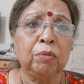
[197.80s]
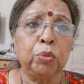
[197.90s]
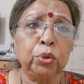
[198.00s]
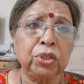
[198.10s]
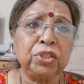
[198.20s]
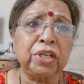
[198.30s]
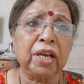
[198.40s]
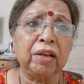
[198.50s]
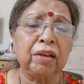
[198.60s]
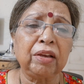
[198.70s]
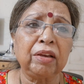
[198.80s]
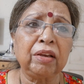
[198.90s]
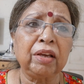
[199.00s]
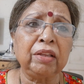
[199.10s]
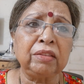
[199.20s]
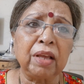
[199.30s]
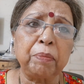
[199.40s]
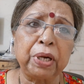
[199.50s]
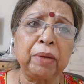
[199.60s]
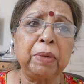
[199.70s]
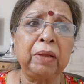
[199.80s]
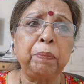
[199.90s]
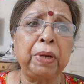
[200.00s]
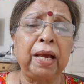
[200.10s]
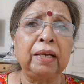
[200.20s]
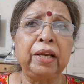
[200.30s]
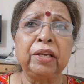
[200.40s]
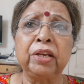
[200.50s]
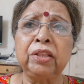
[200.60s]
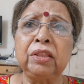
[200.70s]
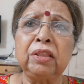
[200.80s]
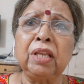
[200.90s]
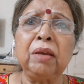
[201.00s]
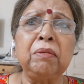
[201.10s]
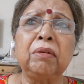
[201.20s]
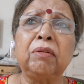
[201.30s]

मोदी जी के इतने बड़े बड़े प्लान है कितनी